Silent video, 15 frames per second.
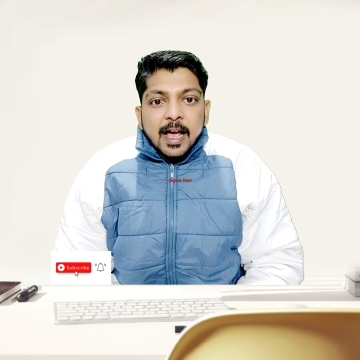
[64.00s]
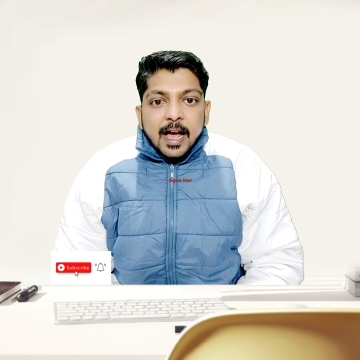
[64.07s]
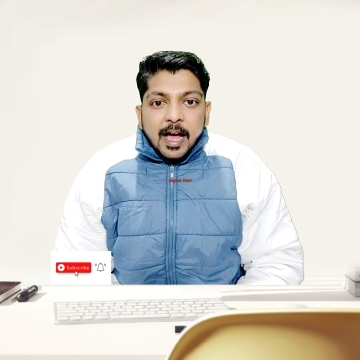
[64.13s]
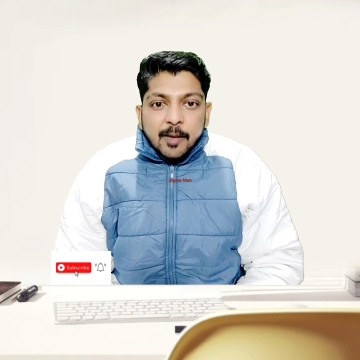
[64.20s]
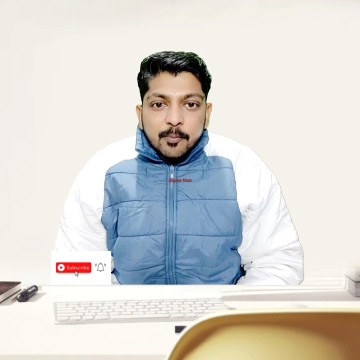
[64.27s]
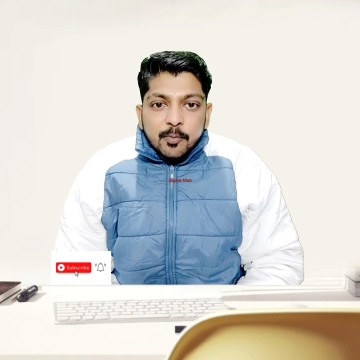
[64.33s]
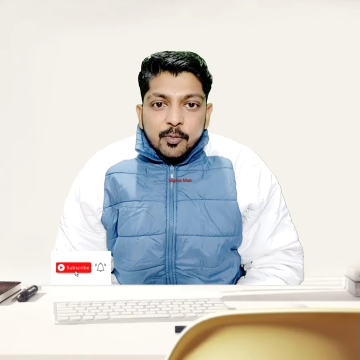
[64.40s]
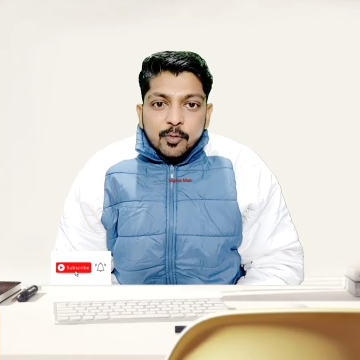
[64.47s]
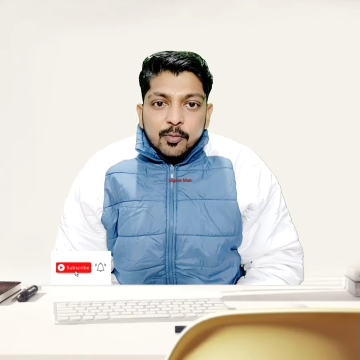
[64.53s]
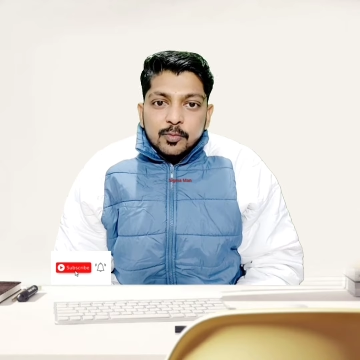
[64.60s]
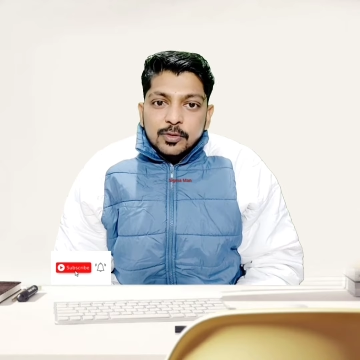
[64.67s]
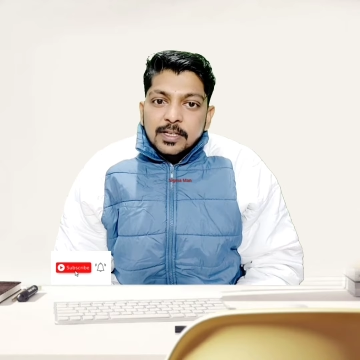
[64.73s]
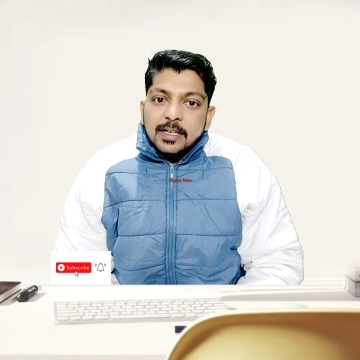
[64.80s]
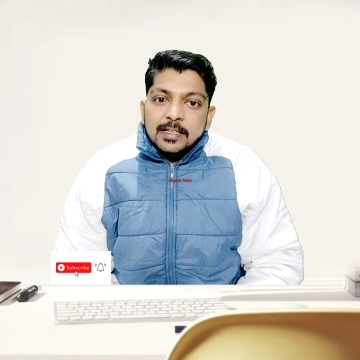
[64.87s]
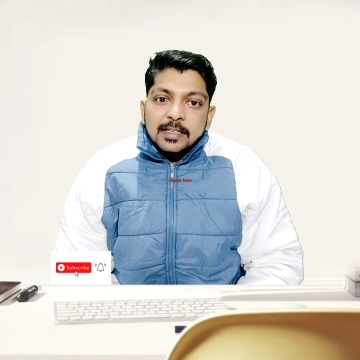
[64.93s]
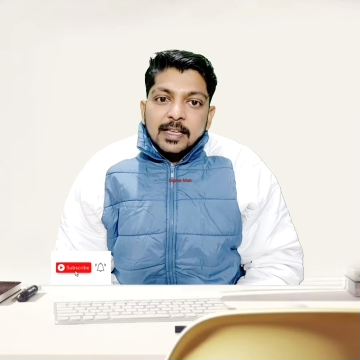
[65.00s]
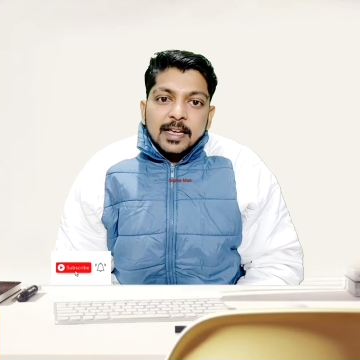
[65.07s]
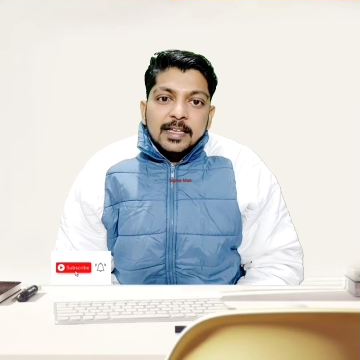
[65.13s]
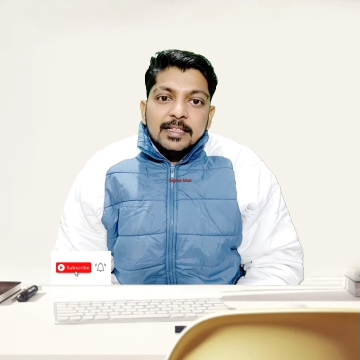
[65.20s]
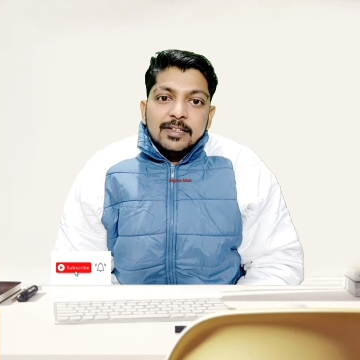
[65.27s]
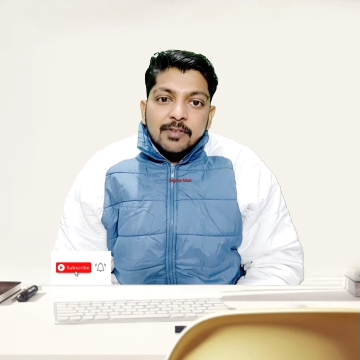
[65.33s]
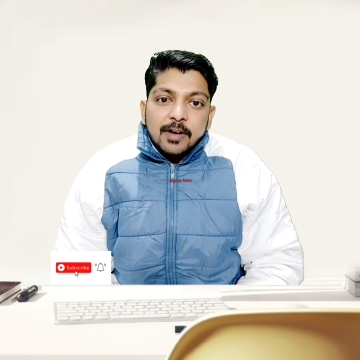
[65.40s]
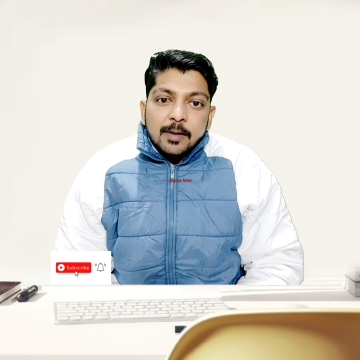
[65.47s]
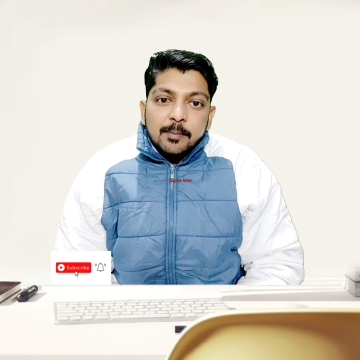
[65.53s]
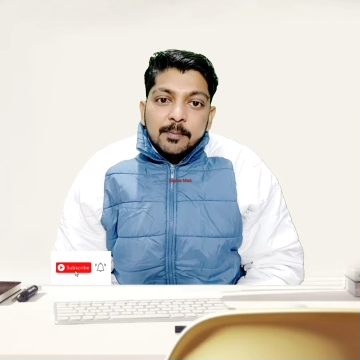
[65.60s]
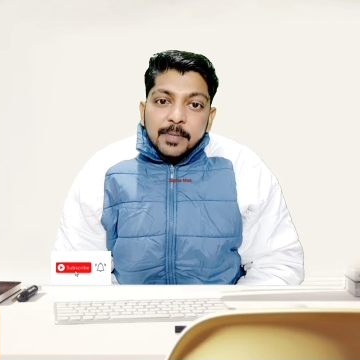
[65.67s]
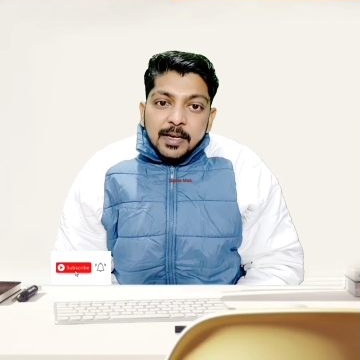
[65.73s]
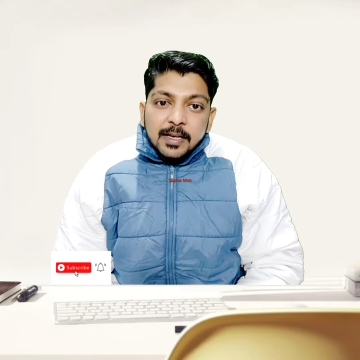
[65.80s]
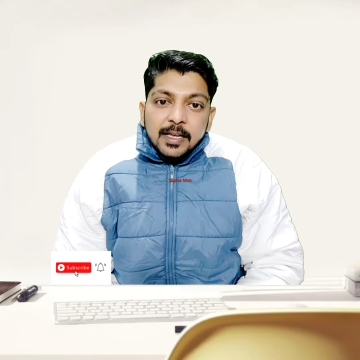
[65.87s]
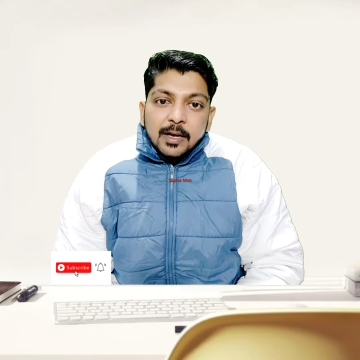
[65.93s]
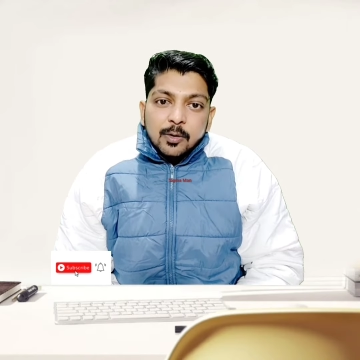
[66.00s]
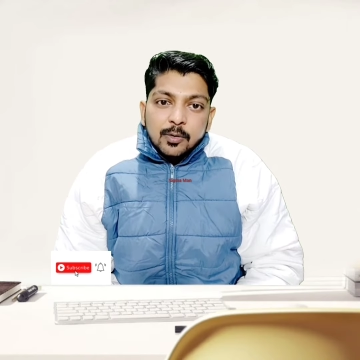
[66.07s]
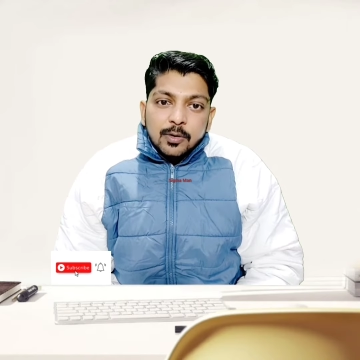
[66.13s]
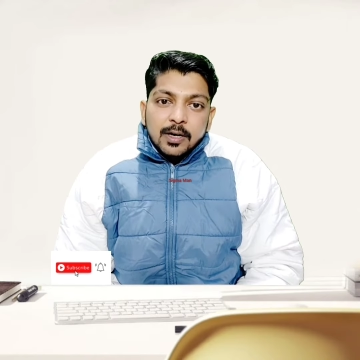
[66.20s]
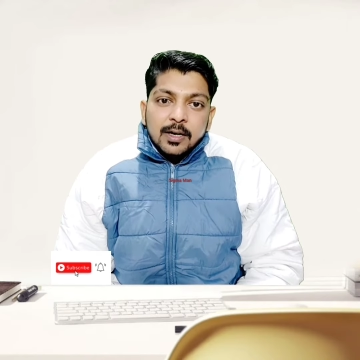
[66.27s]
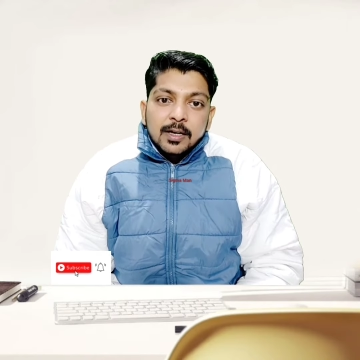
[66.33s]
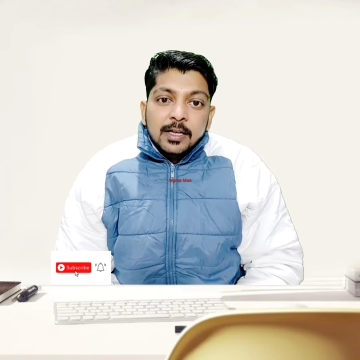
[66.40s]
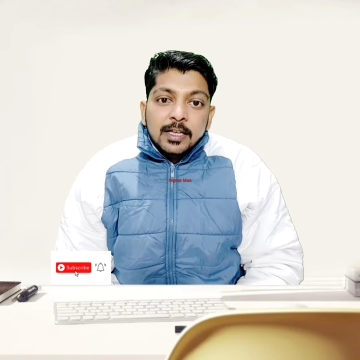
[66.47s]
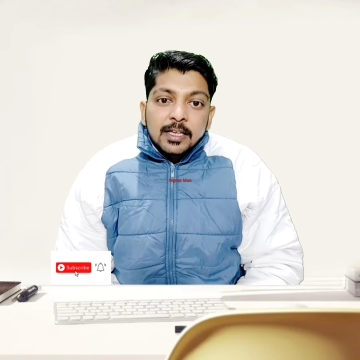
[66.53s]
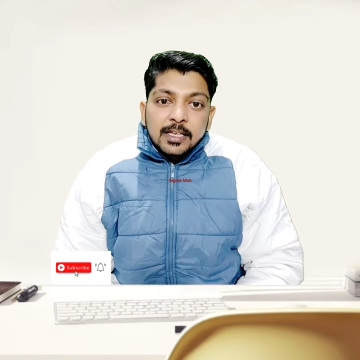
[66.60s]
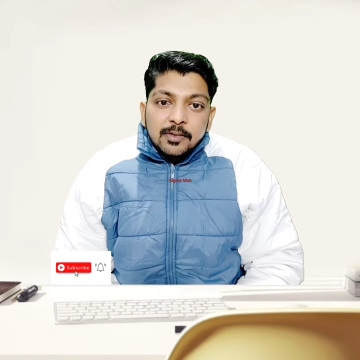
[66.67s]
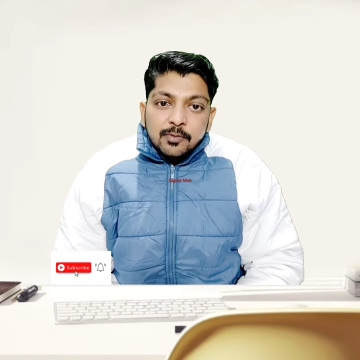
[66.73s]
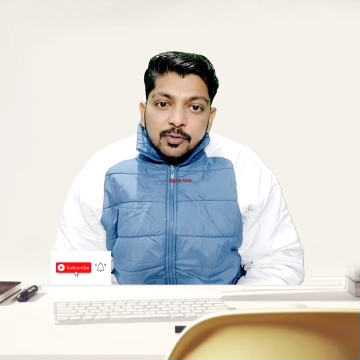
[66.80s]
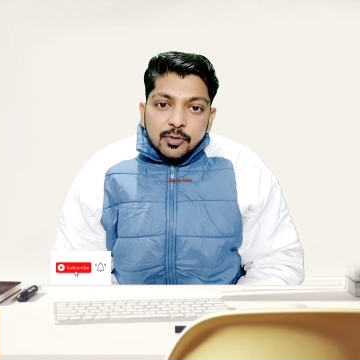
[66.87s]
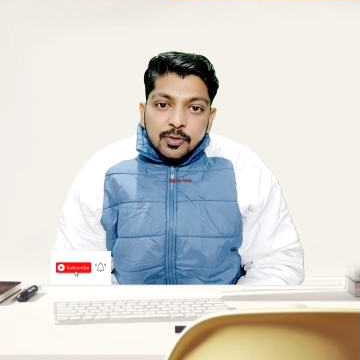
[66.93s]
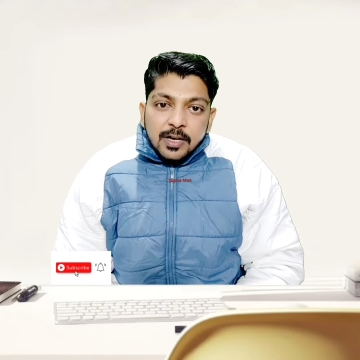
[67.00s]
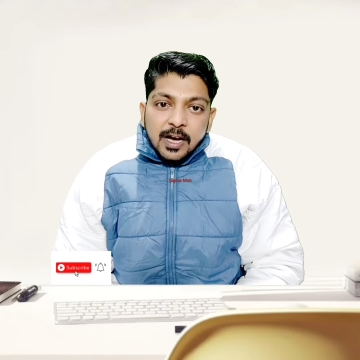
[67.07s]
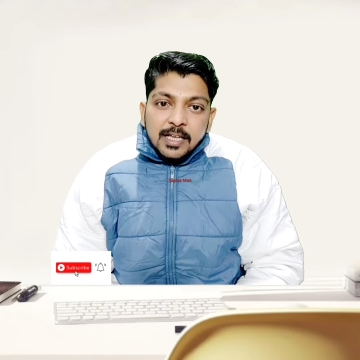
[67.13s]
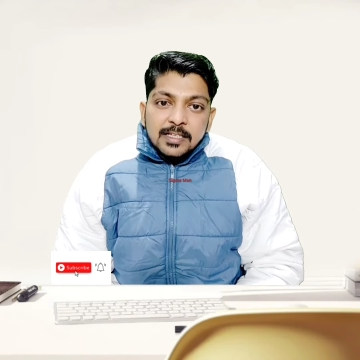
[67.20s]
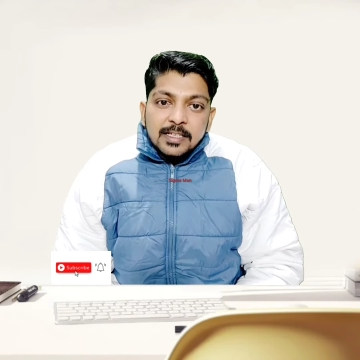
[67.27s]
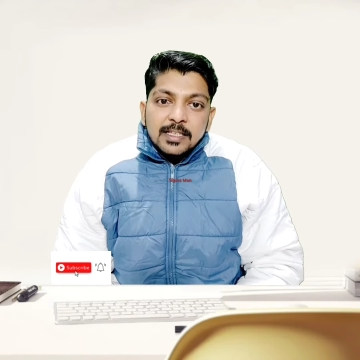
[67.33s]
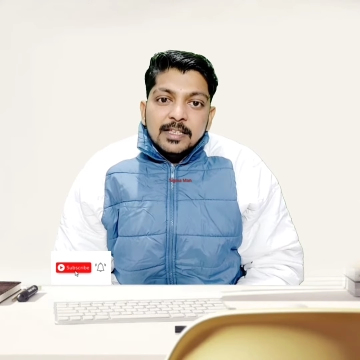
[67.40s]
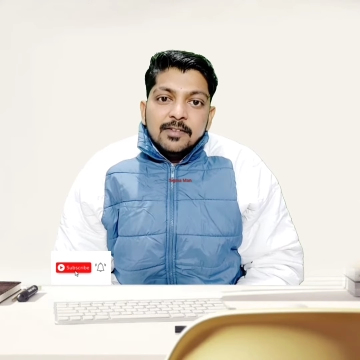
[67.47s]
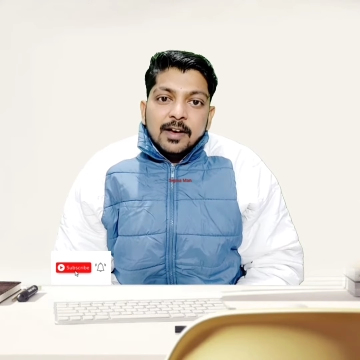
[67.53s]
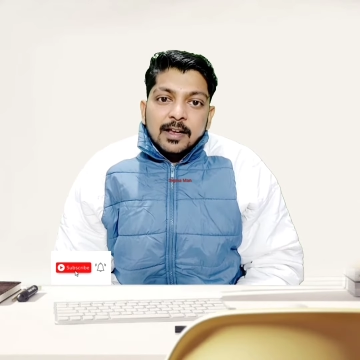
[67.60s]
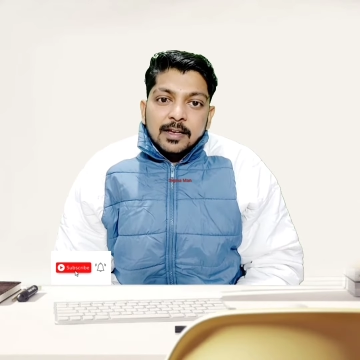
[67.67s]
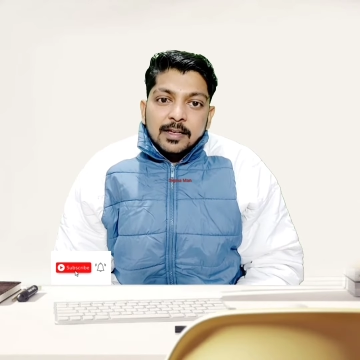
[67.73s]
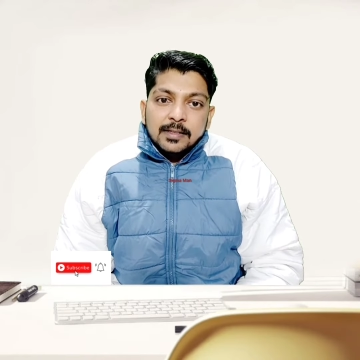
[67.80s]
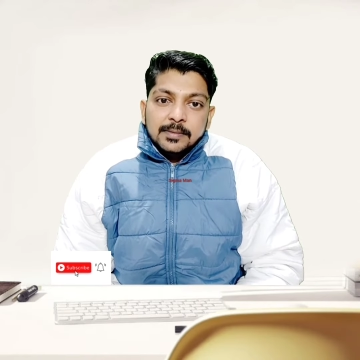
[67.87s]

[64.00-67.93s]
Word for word: आपको मुझे लगता है जवाब मिल गया होगा कि वो जो कांच की दीवार है